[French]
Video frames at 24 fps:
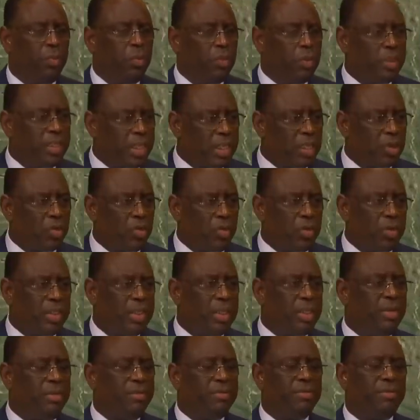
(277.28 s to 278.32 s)
plus
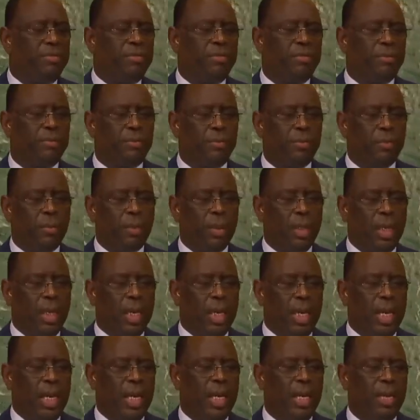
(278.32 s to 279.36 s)
inclusive
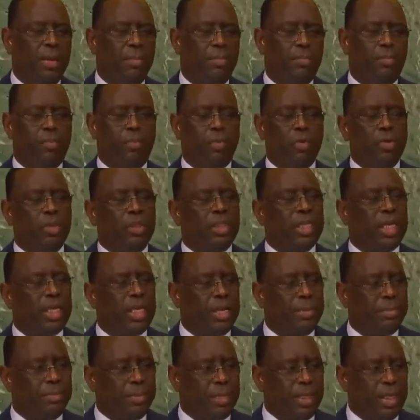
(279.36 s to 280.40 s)
et plus
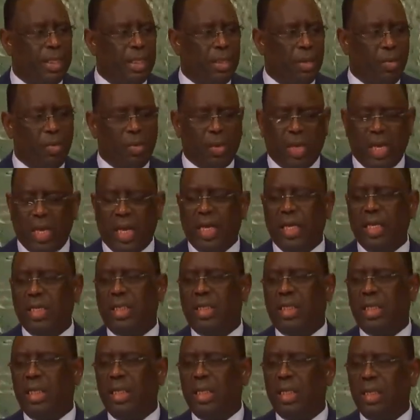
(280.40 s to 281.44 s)
adaptée aux
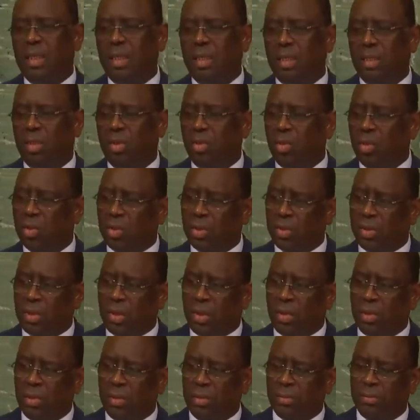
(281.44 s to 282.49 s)
réalités de notre
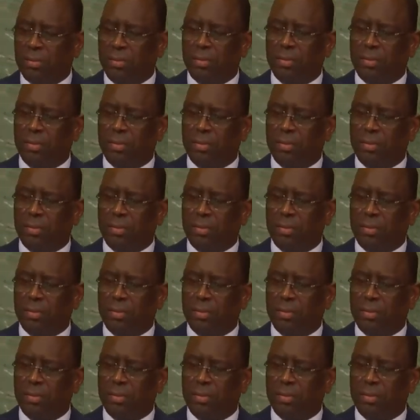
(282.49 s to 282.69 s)
temps.